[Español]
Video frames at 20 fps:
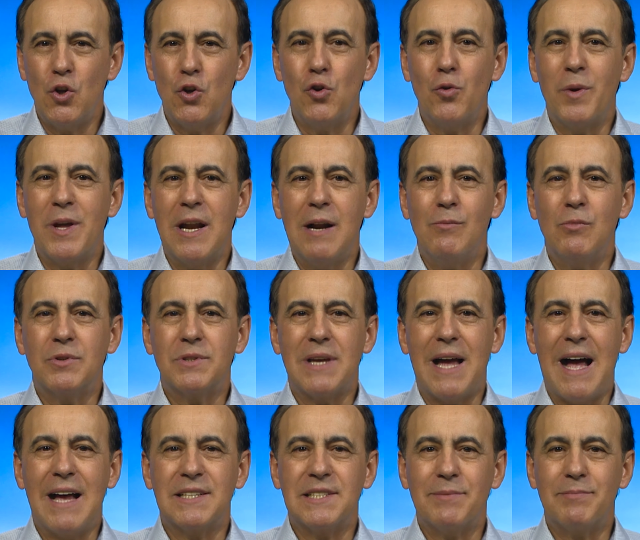y hubiéramos
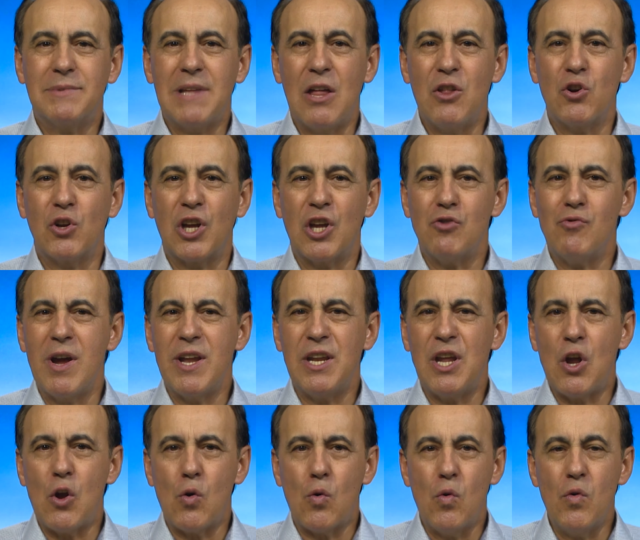aceptado que no hay
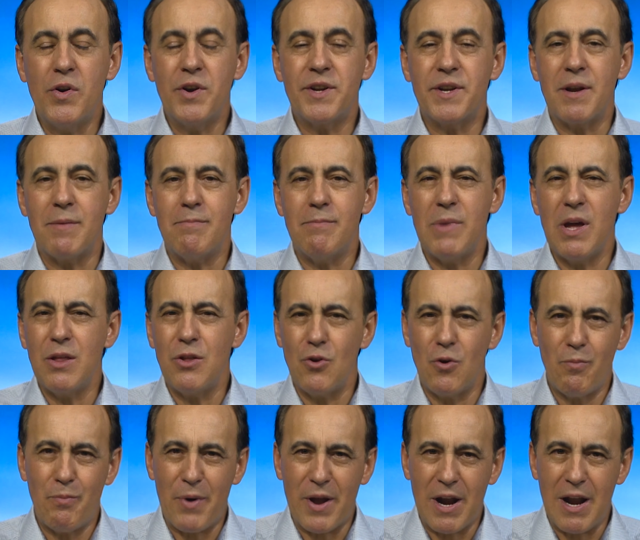ningún
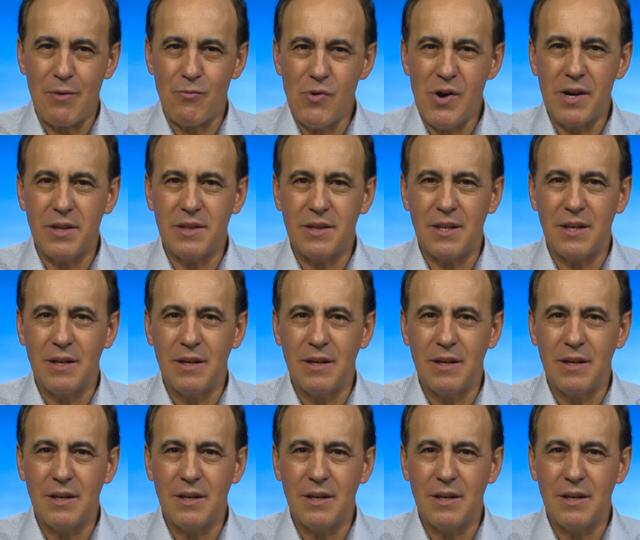remedio para la muerte.